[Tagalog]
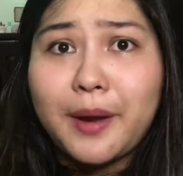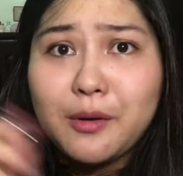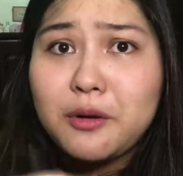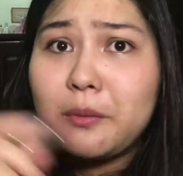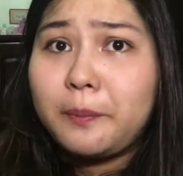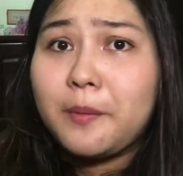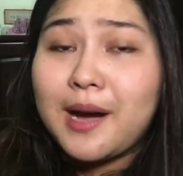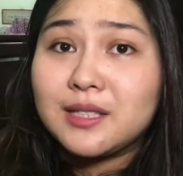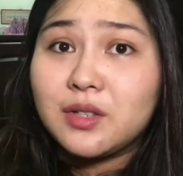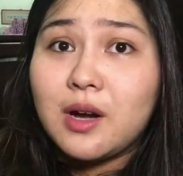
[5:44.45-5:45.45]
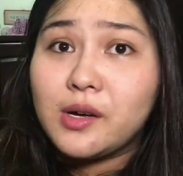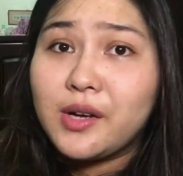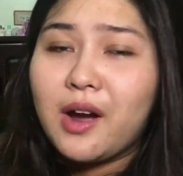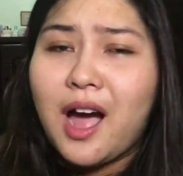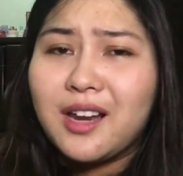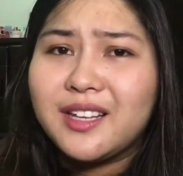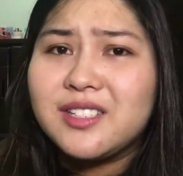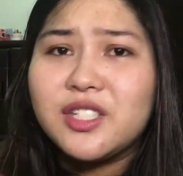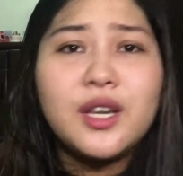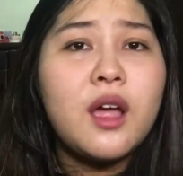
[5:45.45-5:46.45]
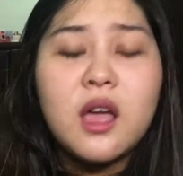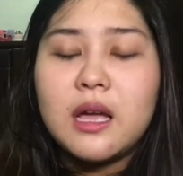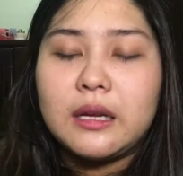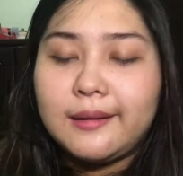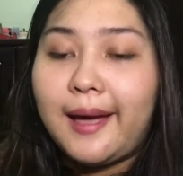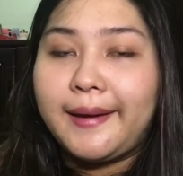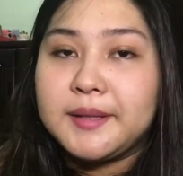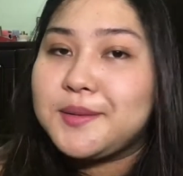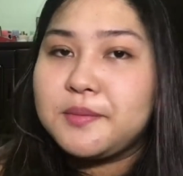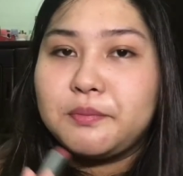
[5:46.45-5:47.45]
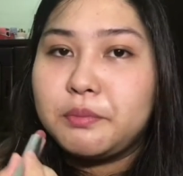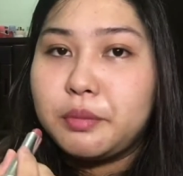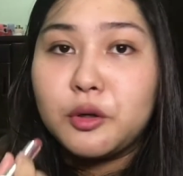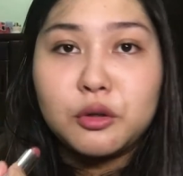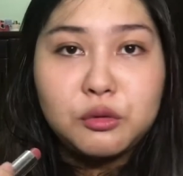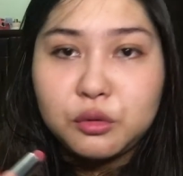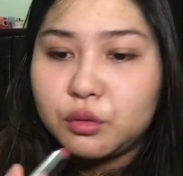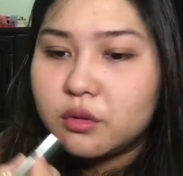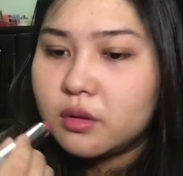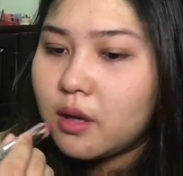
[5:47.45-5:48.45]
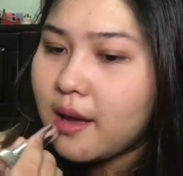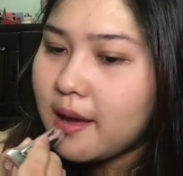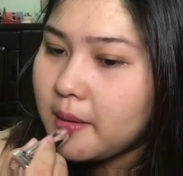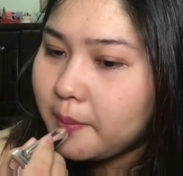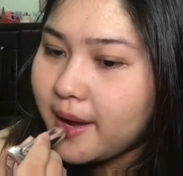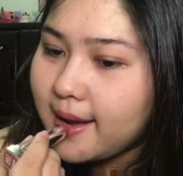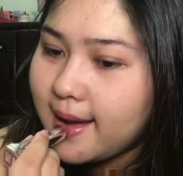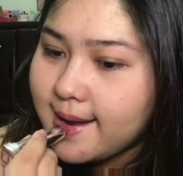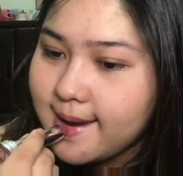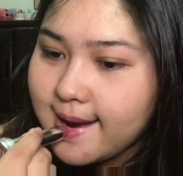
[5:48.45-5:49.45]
Pero nung pumasok ako ng college, guys, puro nude by God.